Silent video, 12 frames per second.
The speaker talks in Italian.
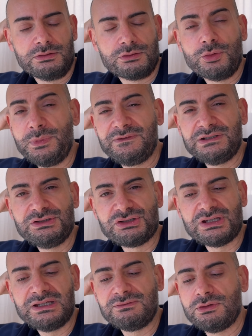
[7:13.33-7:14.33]
oh, come vi
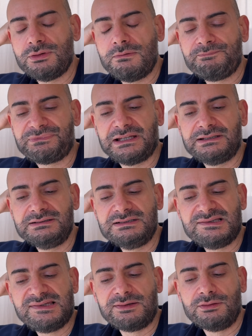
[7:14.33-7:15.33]
dicevo ad
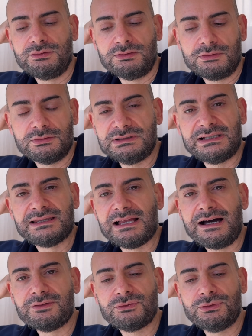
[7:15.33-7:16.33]
inizio
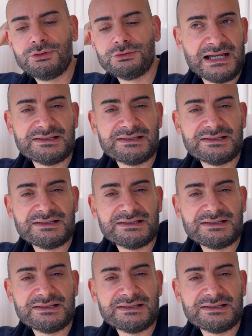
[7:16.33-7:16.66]
dell'anno,